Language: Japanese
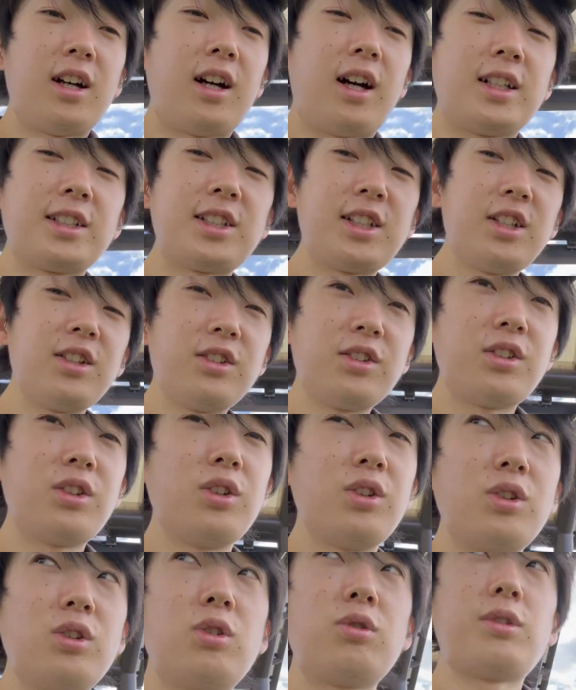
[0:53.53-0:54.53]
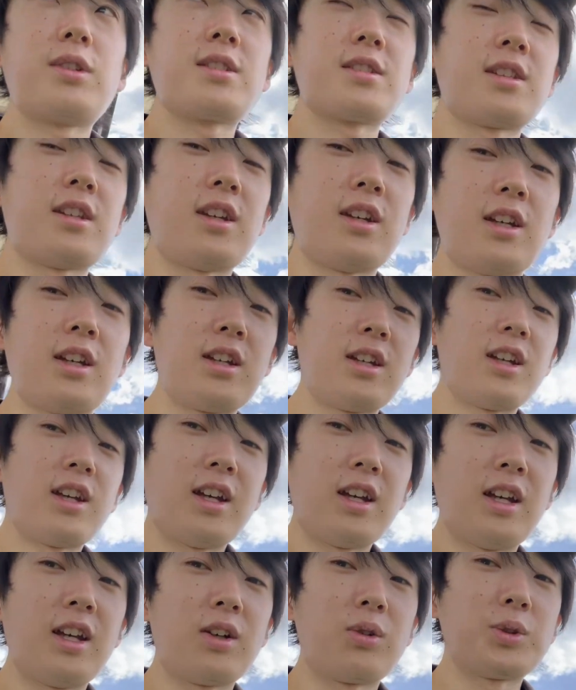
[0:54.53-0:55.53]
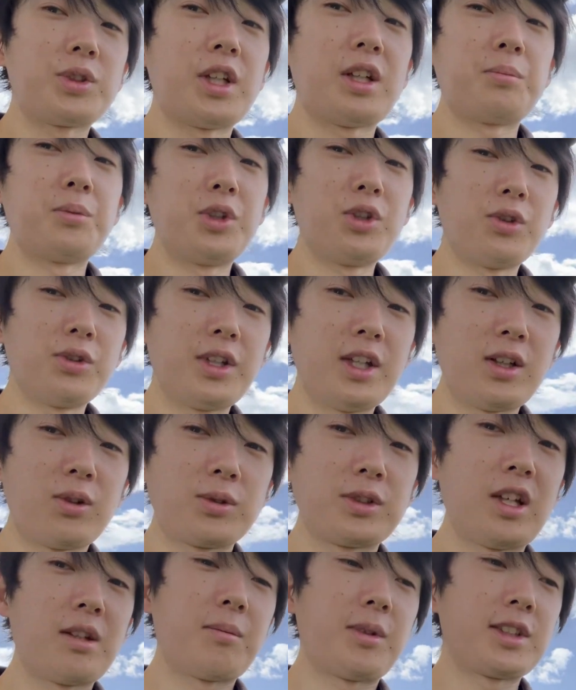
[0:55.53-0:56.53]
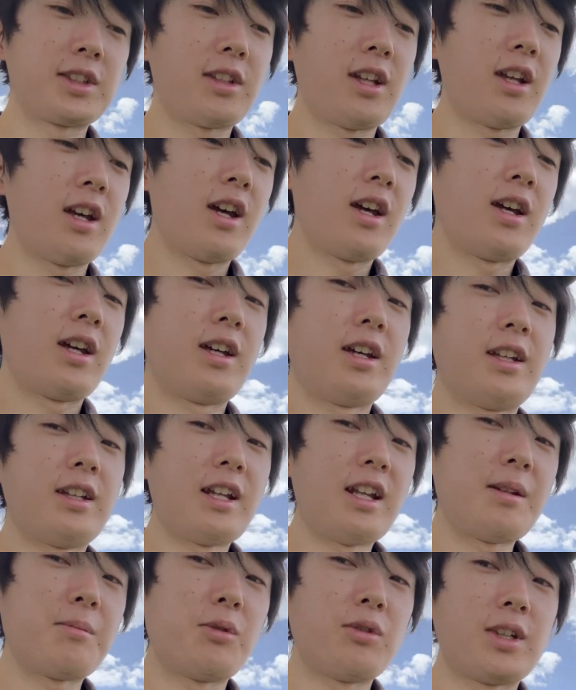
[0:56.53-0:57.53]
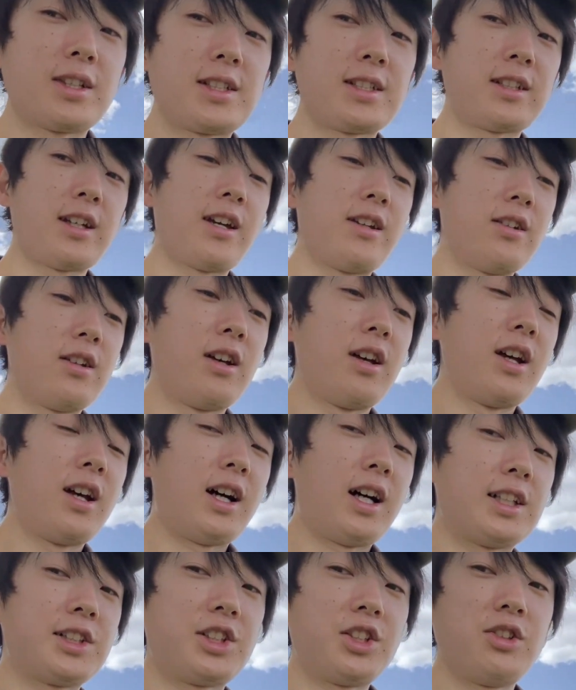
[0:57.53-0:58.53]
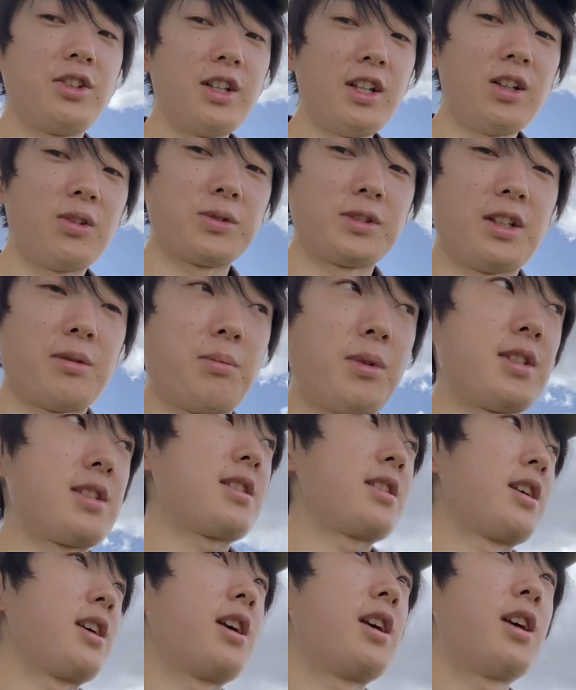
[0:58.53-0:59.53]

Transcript: 足湯というのがですね、えー、こちら無料でございまして、えー、誰もが使える足湯でございます、